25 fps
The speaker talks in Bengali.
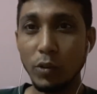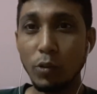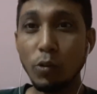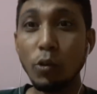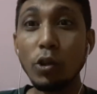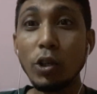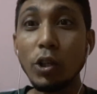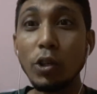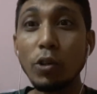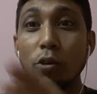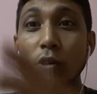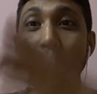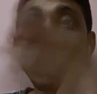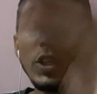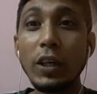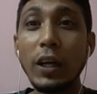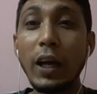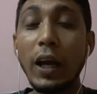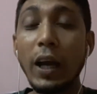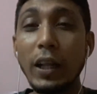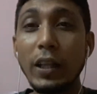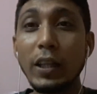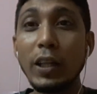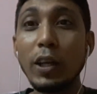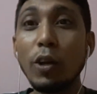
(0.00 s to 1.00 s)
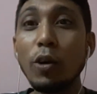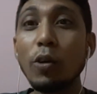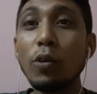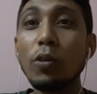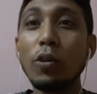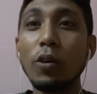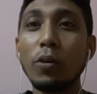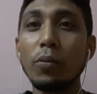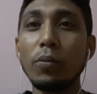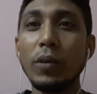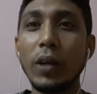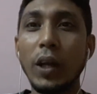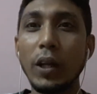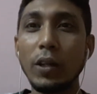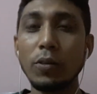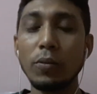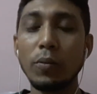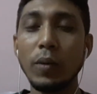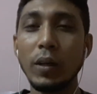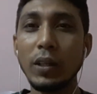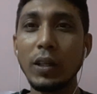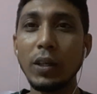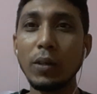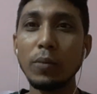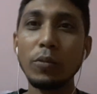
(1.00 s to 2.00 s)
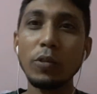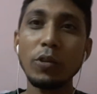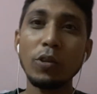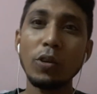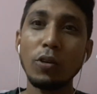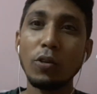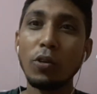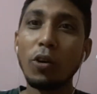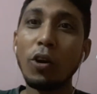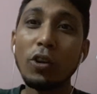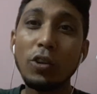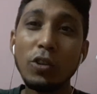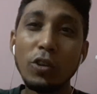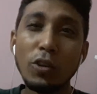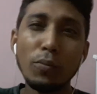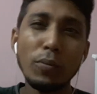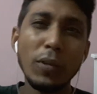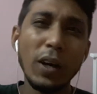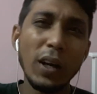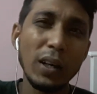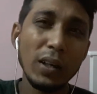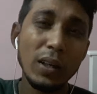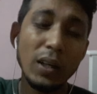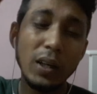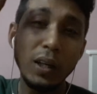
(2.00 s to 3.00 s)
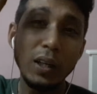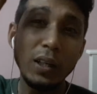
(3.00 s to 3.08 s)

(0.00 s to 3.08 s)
কোটি কোটি টাকা দিলেও করব না তোমাদের মতো নর্দমার